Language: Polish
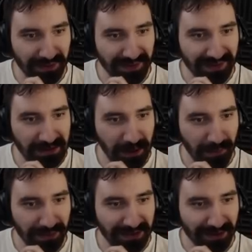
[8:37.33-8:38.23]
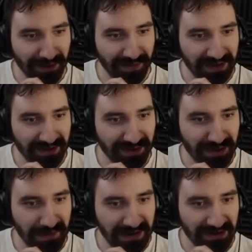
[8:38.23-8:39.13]
została opodatkowana jeszcze
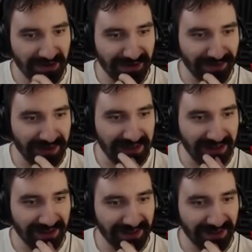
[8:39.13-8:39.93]
bardziej niż zwykle.